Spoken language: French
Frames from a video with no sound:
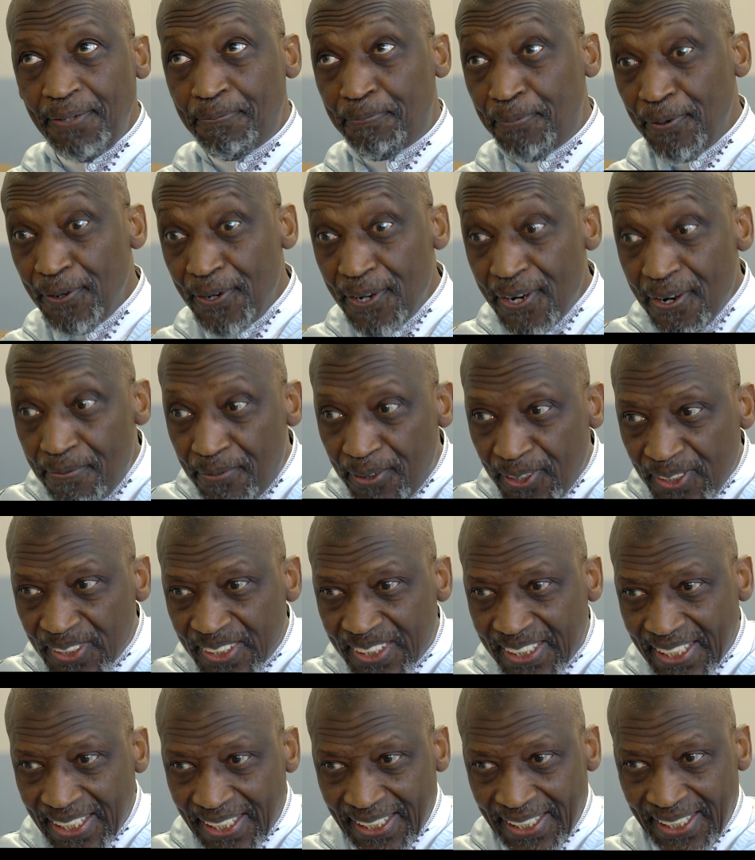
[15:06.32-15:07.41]
il peut
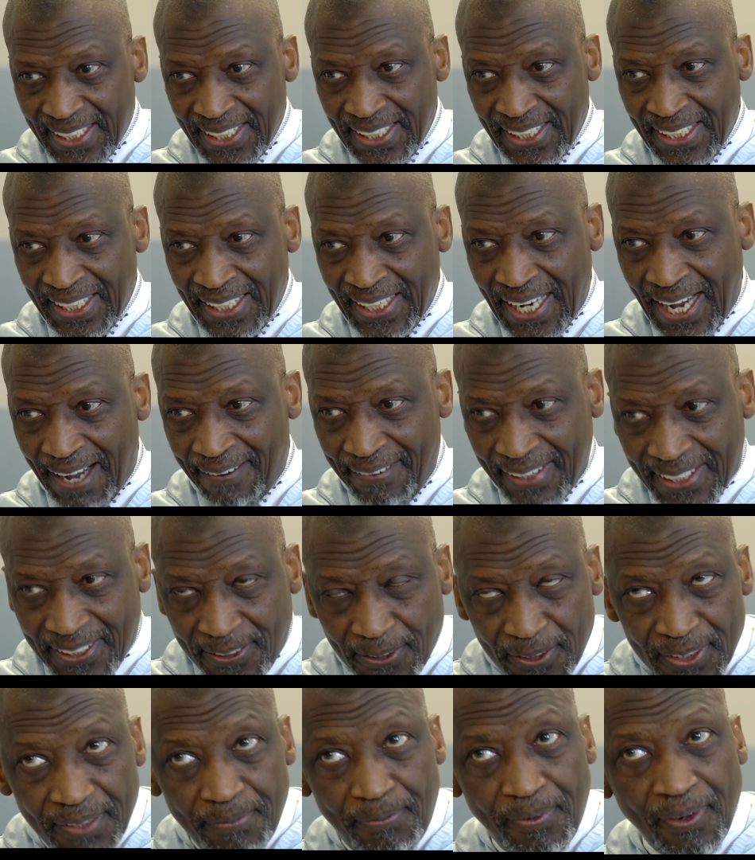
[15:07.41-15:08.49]
remonter avec
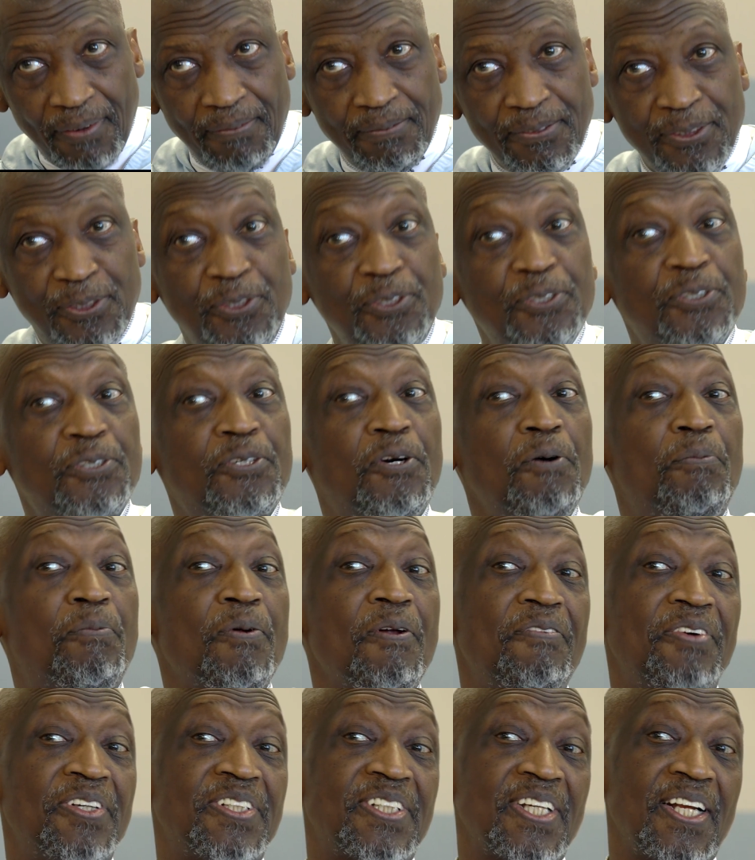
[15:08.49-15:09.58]
son diplôme jusqu'au
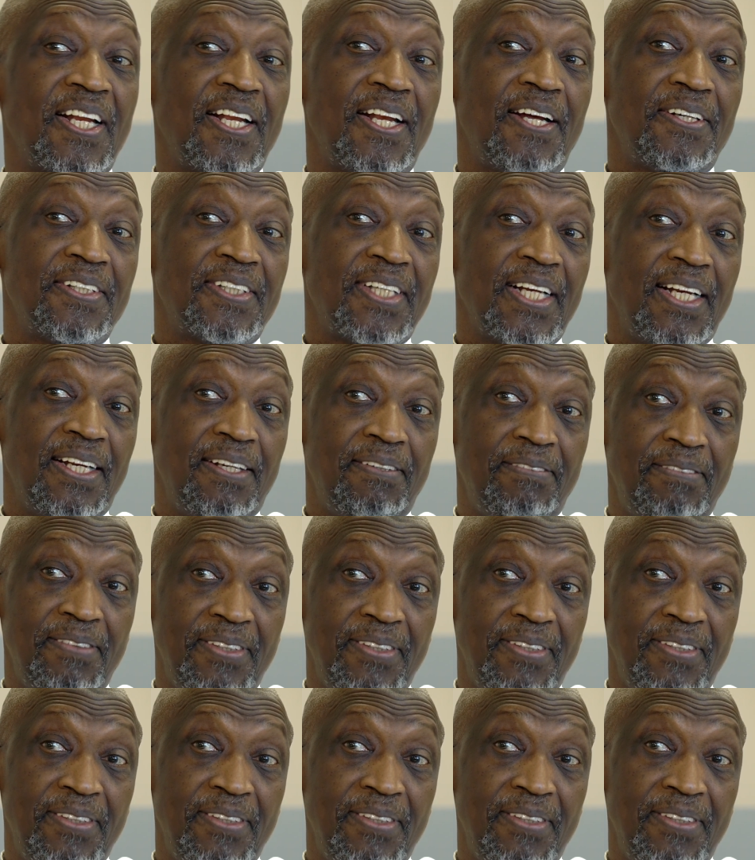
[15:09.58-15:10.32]
professeur Salam.